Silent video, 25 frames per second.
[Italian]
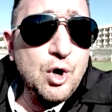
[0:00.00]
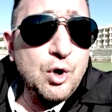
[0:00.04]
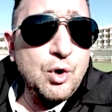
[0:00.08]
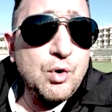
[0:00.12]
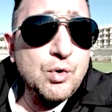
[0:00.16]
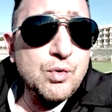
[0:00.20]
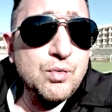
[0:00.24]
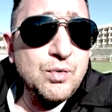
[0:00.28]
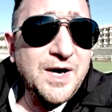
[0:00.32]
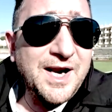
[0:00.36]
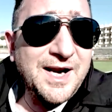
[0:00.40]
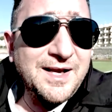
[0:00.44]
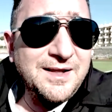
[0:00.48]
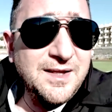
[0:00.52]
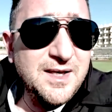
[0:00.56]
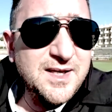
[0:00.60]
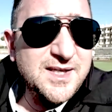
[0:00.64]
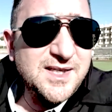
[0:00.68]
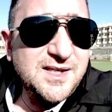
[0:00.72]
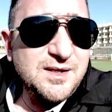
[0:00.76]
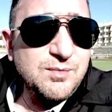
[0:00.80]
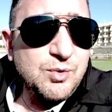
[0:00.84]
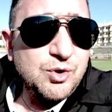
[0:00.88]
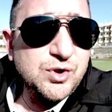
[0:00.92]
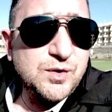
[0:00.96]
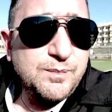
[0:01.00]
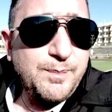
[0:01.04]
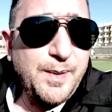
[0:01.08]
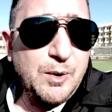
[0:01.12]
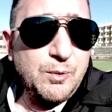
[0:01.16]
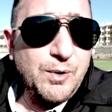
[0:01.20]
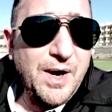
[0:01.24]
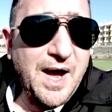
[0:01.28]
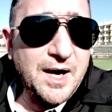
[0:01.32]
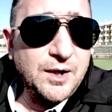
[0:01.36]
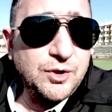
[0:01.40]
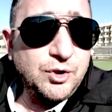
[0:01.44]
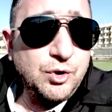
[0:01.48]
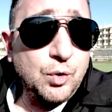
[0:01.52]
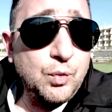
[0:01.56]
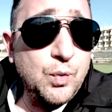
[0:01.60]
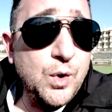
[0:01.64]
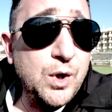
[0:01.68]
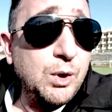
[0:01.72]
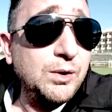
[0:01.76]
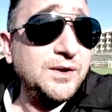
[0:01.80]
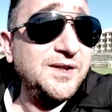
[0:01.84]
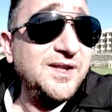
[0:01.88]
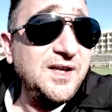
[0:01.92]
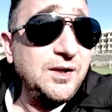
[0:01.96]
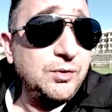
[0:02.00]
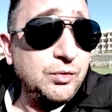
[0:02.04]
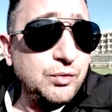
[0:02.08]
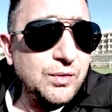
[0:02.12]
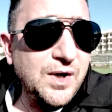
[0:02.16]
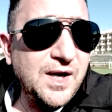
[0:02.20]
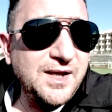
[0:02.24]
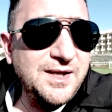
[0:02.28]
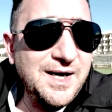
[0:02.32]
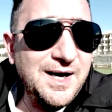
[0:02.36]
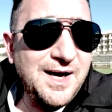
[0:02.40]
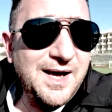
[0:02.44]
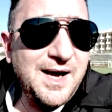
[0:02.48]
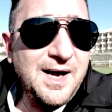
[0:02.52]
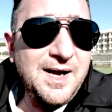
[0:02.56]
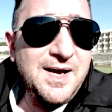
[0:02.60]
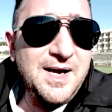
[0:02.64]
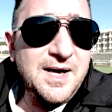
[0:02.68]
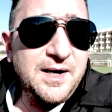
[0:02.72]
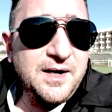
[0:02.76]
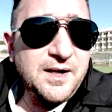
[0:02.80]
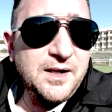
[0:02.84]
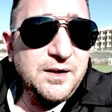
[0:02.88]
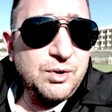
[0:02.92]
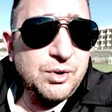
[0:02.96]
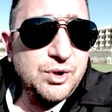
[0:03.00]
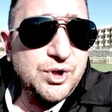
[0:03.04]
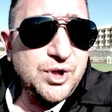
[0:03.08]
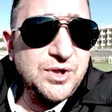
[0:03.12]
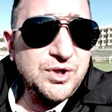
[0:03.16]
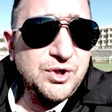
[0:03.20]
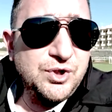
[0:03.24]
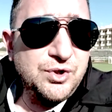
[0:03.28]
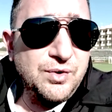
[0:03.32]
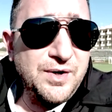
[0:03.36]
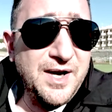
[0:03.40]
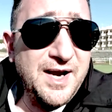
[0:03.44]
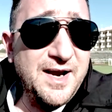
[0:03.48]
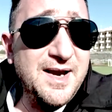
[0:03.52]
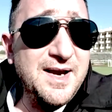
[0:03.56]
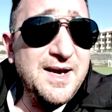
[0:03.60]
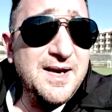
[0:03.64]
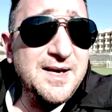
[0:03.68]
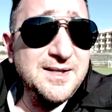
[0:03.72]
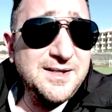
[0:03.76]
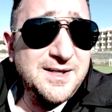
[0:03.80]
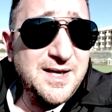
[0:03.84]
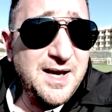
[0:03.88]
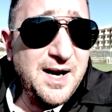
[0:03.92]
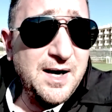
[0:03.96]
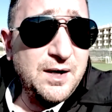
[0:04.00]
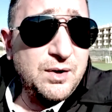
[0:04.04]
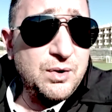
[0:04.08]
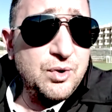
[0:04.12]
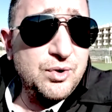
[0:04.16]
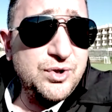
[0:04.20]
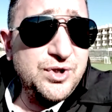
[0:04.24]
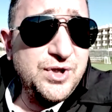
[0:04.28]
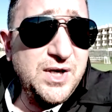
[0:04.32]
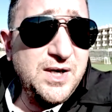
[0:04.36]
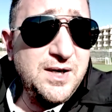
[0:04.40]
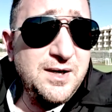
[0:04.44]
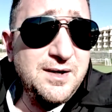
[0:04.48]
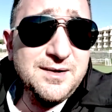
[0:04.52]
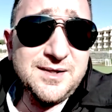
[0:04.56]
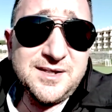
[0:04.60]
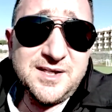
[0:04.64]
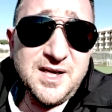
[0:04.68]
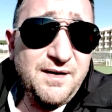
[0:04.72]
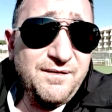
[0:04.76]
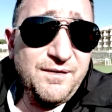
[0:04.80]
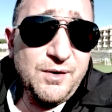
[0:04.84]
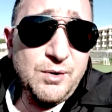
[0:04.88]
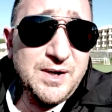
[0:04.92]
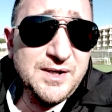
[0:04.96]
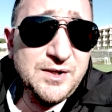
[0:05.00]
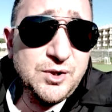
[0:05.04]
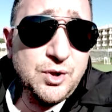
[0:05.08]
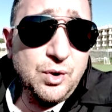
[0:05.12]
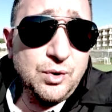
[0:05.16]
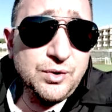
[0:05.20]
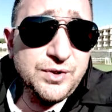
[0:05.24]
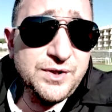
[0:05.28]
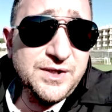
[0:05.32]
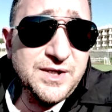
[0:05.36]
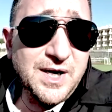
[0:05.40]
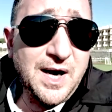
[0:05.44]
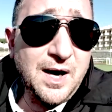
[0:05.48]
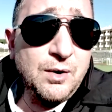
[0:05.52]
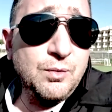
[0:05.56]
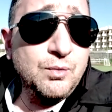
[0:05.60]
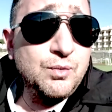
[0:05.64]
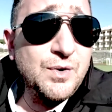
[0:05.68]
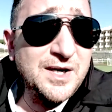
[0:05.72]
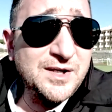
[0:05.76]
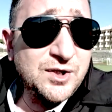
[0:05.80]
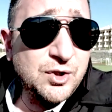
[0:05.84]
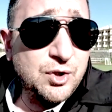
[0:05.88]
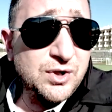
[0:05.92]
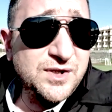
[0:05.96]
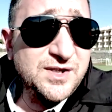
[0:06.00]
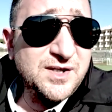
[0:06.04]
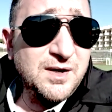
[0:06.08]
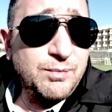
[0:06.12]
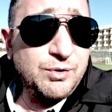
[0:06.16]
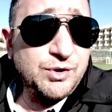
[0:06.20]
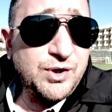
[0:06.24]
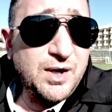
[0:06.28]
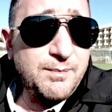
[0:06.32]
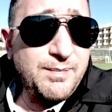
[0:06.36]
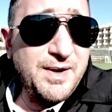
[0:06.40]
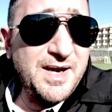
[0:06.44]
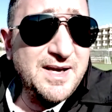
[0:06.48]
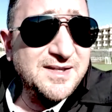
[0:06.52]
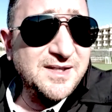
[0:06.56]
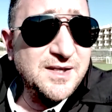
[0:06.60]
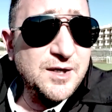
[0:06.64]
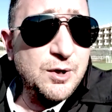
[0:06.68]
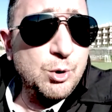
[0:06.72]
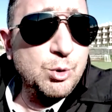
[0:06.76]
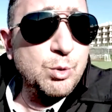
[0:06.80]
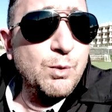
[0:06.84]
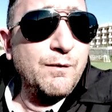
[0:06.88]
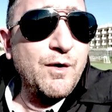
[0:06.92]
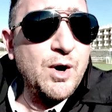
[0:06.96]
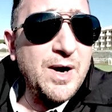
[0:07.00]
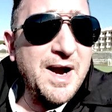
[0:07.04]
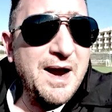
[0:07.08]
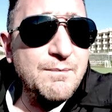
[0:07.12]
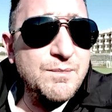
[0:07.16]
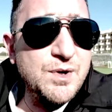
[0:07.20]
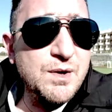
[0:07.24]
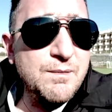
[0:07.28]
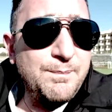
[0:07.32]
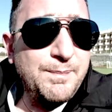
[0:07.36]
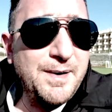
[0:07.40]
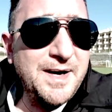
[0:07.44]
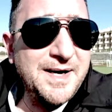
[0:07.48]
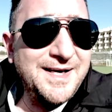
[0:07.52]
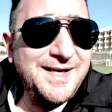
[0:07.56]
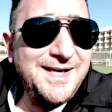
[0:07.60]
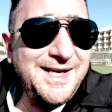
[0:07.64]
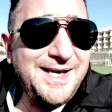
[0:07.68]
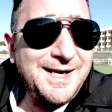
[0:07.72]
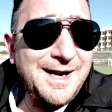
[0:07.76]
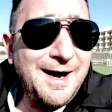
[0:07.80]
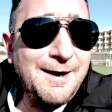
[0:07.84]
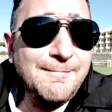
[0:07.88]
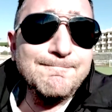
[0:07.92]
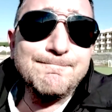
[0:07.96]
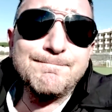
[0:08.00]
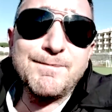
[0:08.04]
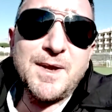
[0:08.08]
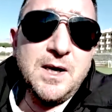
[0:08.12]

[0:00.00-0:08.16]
con un grandissimo spauracchio, quello addirittura della retrocessione. Sarà così? Serve una scossa? Una scossa potrebbe essere un nuovo cambio in panchina?